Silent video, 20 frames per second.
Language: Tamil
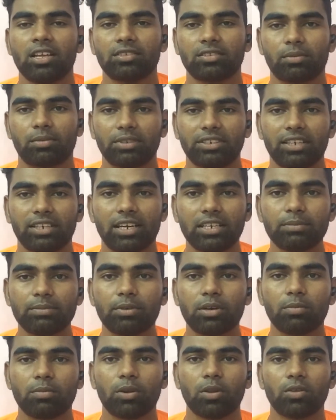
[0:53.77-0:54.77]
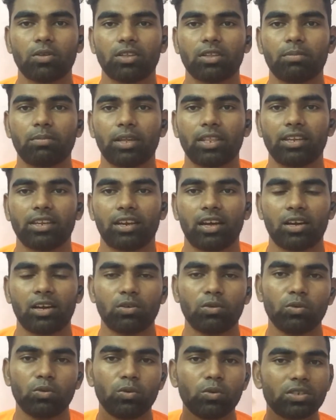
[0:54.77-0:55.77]
ஸோ அப்போ சார்ஜ் பண்ணும்போது வந்து பார்த்தீங்கன்னா
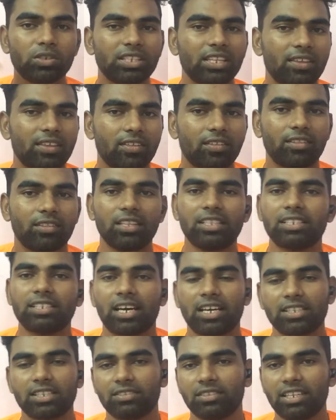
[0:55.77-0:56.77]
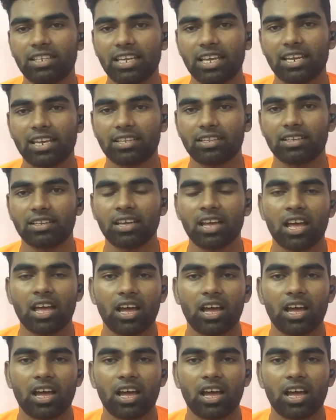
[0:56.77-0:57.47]
நூறு சதவீதம் வந்து சார்ஜ் வந்து ஏறுது